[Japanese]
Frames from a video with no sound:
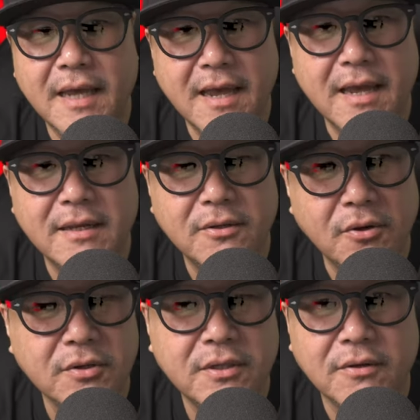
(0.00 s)

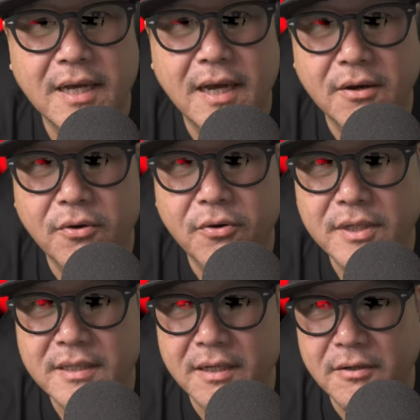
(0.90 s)
の許可が下
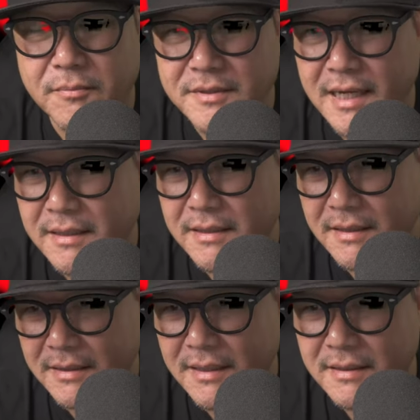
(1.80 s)
りたのも最
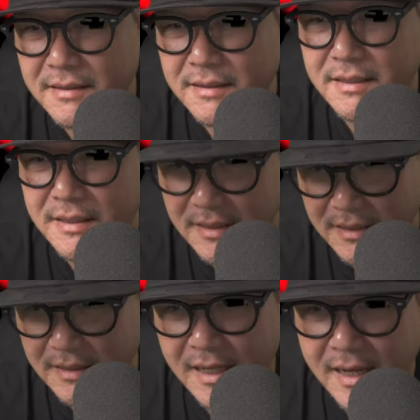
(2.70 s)
近だ
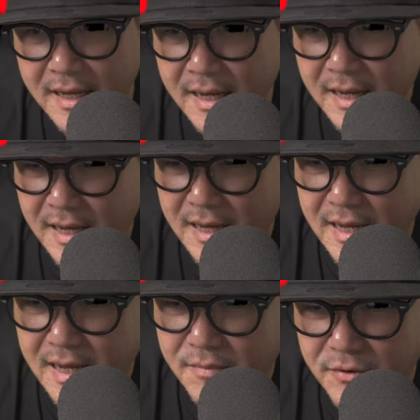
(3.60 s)
し、
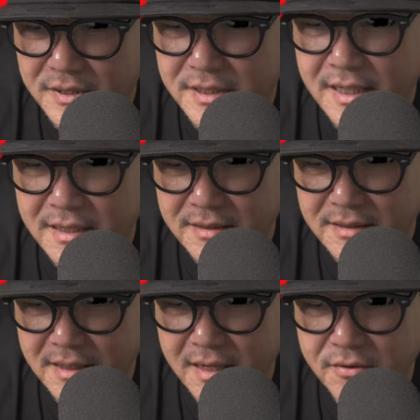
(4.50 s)
えー、もしかし
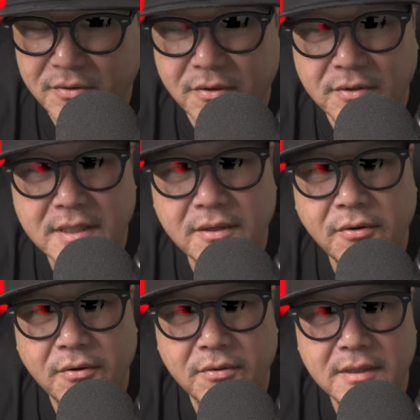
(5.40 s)
てこの日
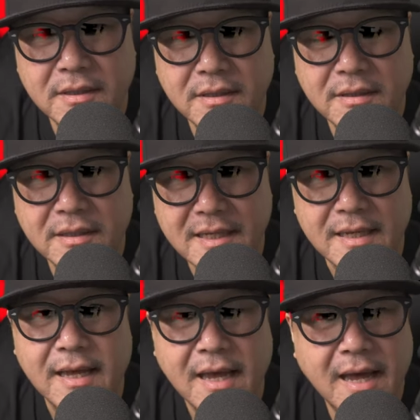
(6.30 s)
本
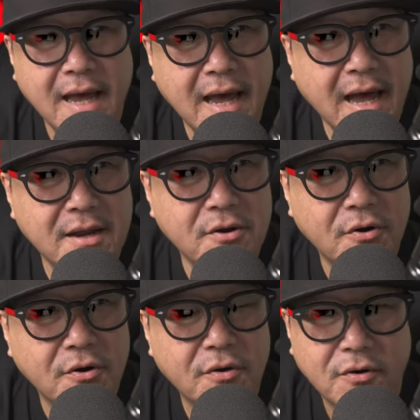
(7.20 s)
に、あ
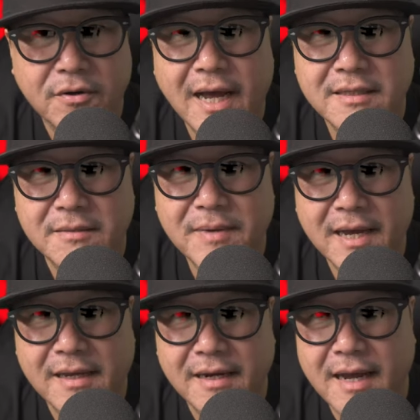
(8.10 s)
のこの発
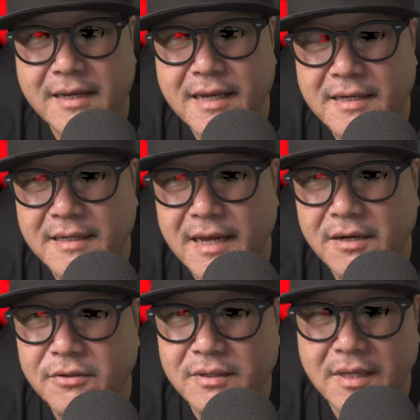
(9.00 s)
売が来年にな
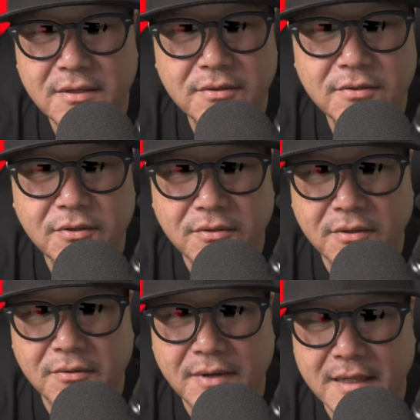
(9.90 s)
るっていうこ
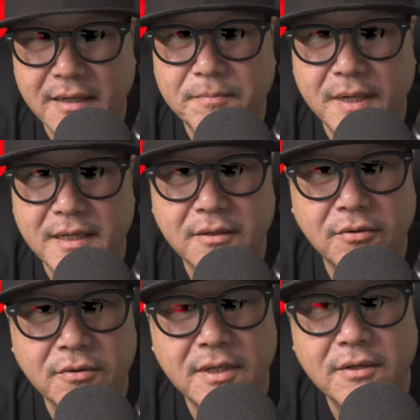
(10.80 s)
とはやっぱり日
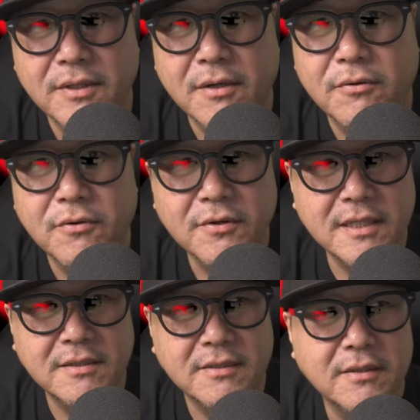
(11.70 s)
本のいろんな法
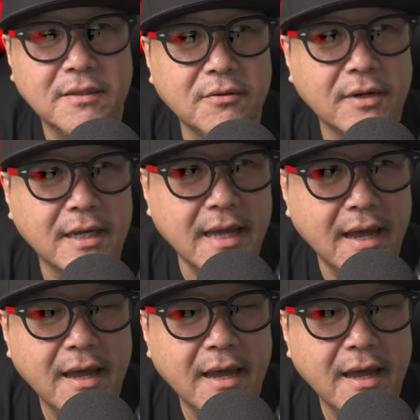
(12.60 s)
律とかね